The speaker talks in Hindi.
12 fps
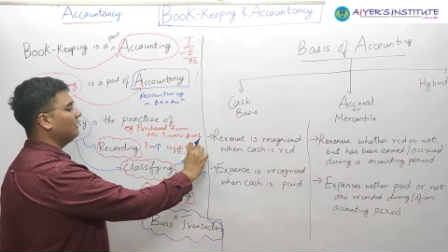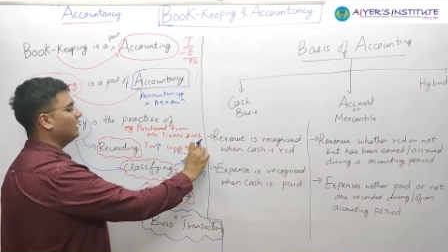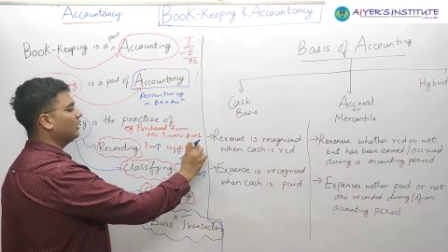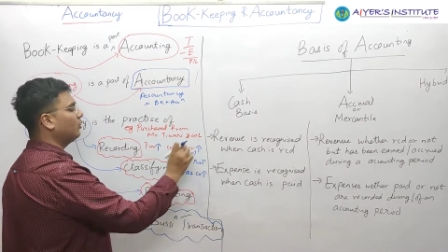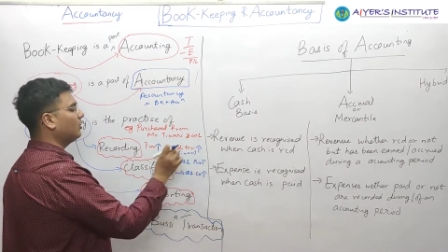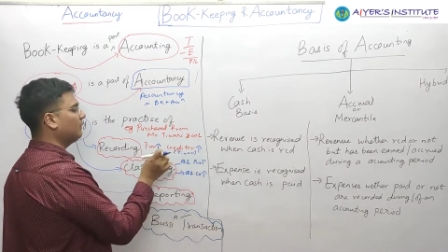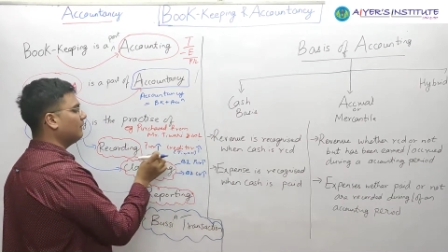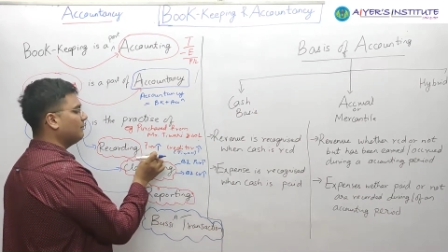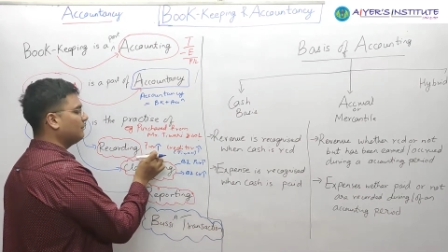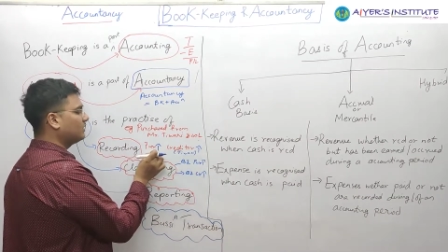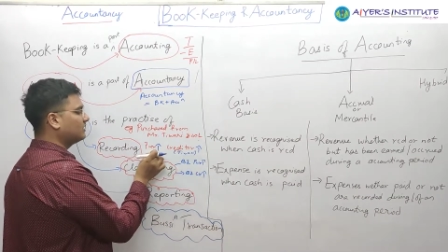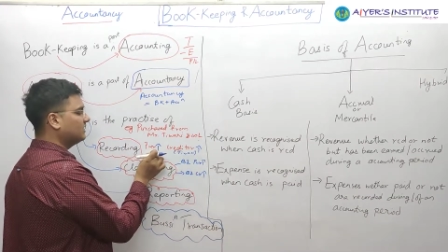में लिख रहे हो कि भाई
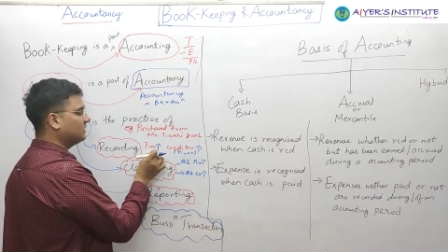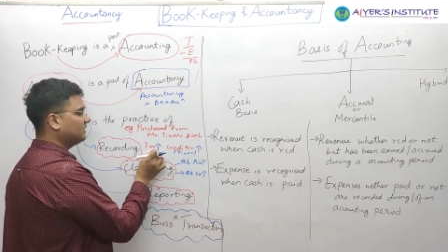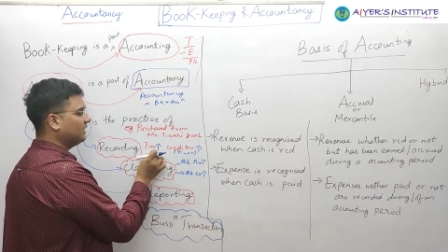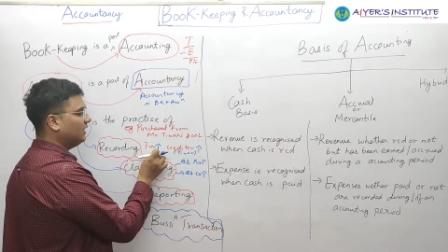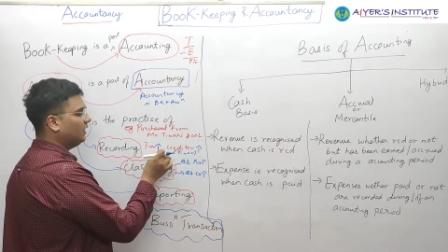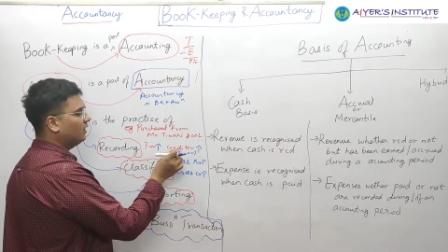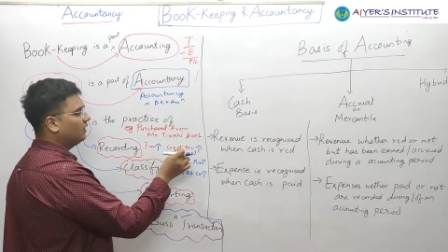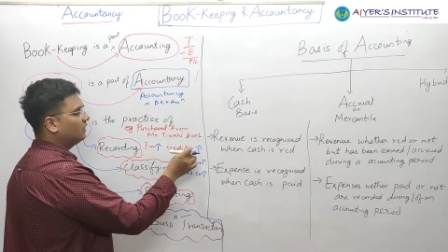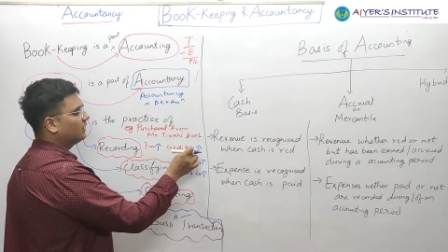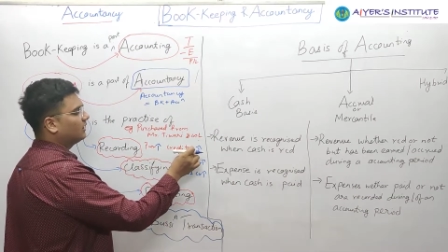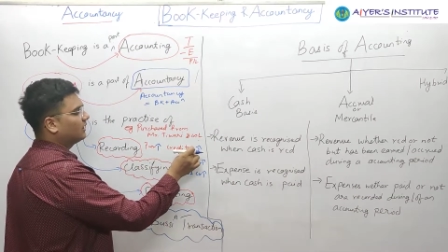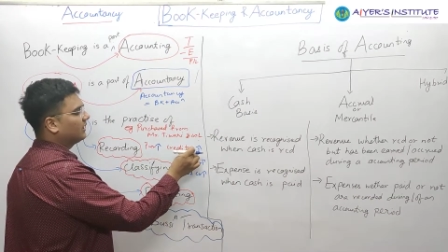परचेज किया
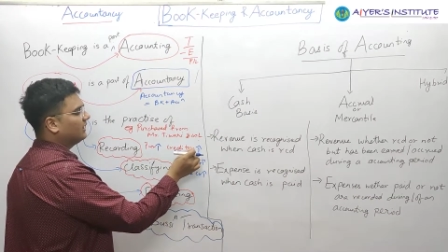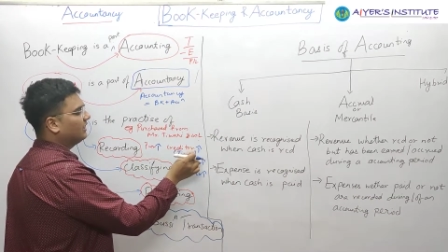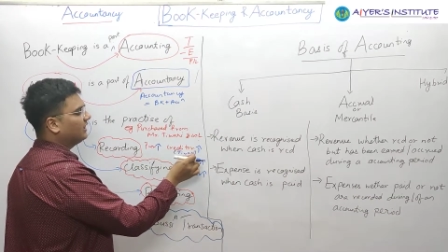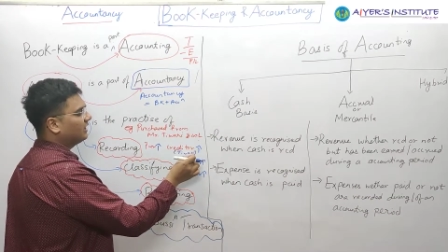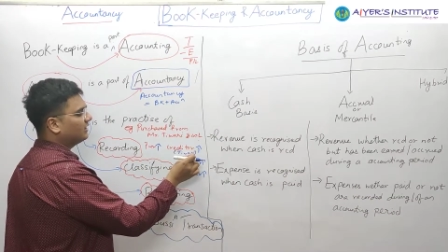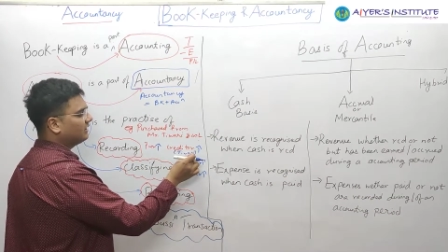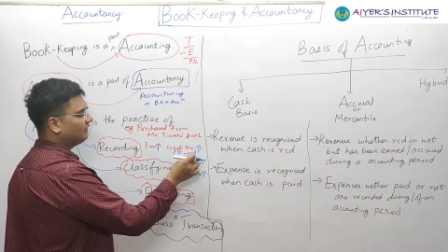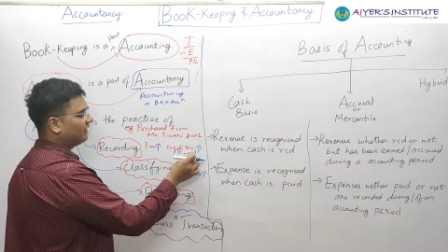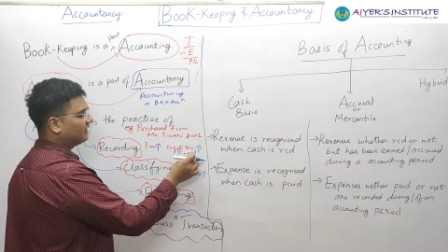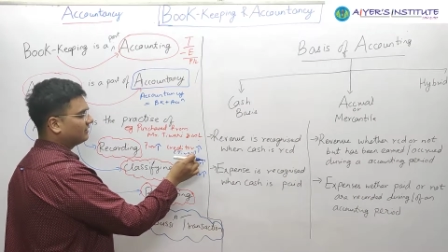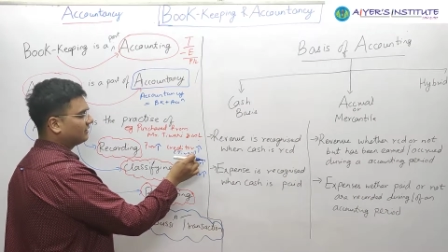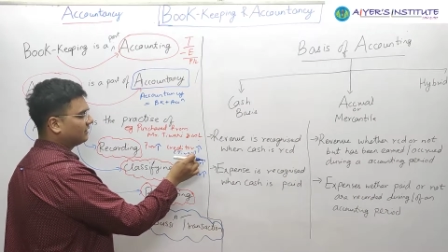क्रेडिटर
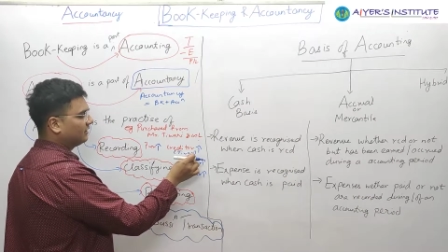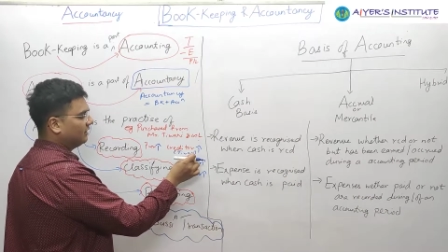तिवारी से